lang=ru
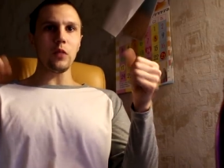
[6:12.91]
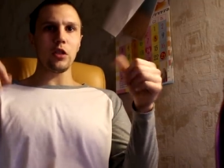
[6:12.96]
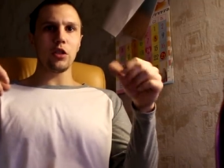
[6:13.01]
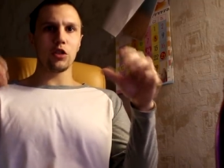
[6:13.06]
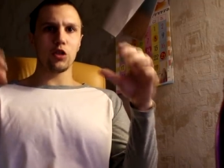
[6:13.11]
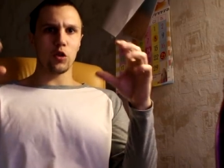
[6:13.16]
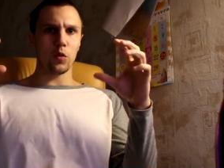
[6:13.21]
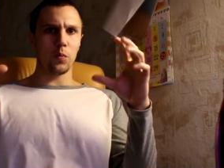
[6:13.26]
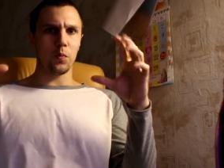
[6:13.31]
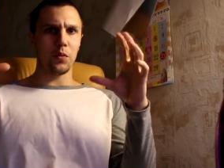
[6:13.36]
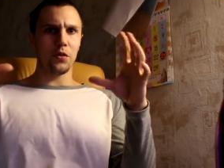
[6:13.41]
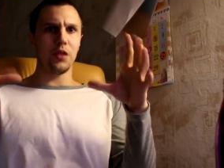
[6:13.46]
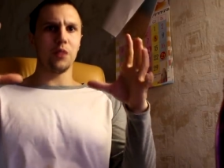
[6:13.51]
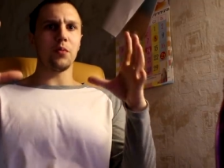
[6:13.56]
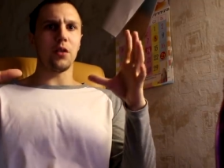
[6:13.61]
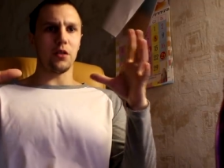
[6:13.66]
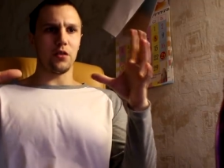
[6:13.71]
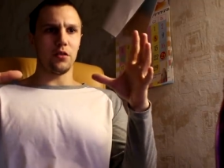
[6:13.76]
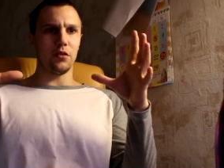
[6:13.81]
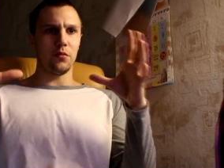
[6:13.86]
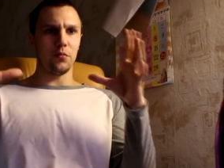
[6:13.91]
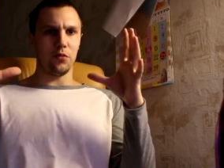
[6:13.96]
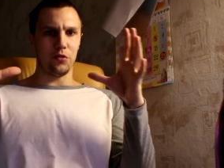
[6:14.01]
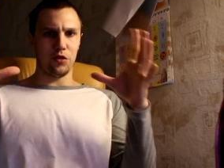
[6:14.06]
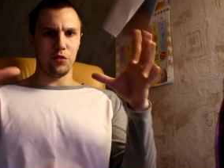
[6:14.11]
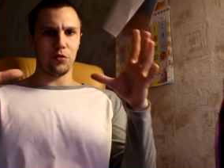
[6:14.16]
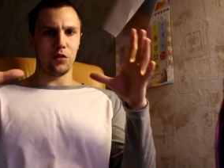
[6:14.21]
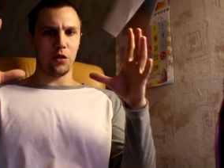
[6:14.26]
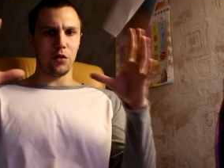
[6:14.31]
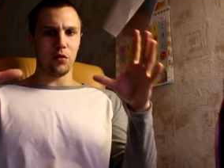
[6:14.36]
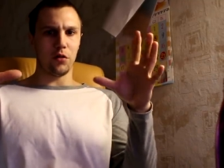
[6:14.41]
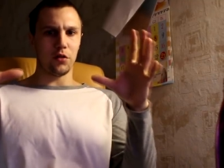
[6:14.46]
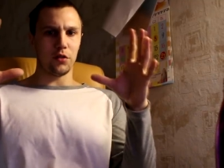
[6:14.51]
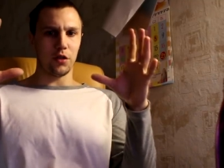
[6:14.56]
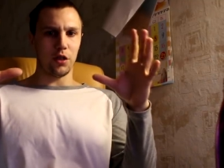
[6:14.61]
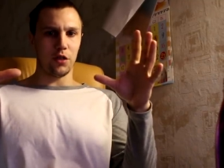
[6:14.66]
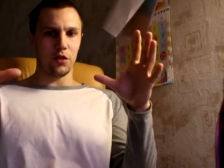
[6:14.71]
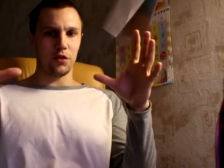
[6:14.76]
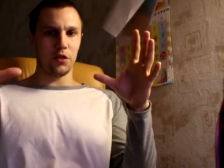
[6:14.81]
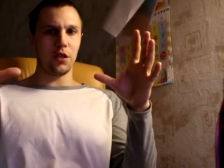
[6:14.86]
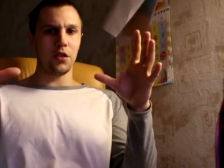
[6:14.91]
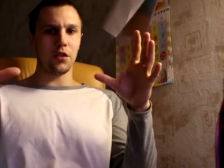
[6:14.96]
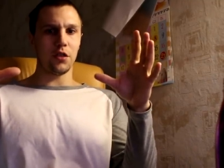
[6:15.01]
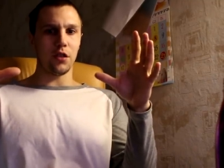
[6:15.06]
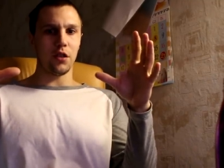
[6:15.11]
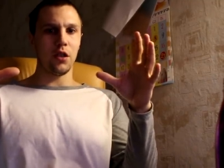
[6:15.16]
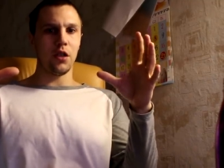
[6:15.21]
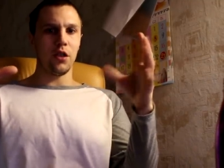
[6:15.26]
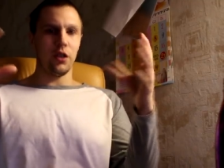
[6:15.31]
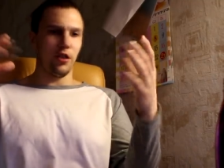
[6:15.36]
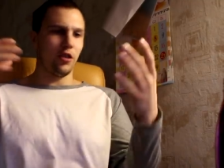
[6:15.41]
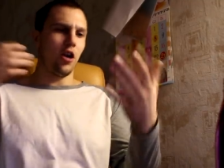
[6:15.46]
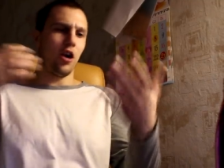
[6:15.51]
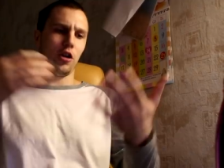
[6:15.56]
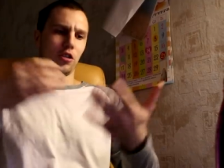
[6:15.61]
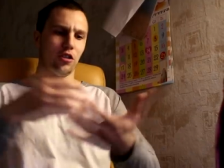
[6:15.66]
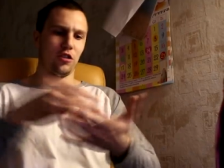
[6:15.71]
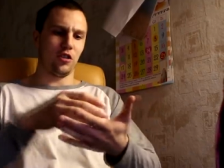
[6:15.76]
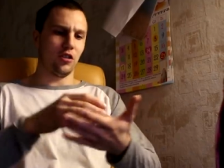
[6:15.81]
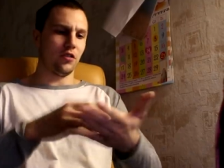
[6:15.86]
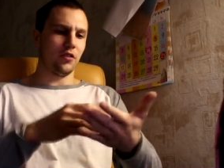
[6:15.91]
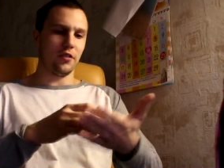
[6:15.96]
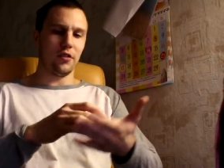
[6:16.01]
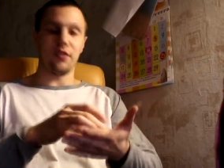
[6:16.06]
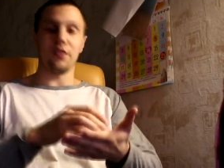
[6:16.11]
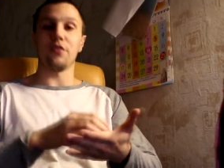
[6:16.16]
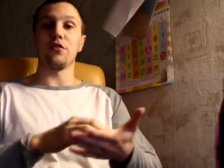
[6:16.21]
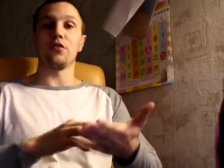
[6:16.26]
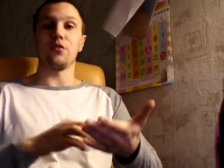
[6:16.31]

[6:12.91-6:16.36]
чтобы понимать, почему такое расхождение и как это составить э,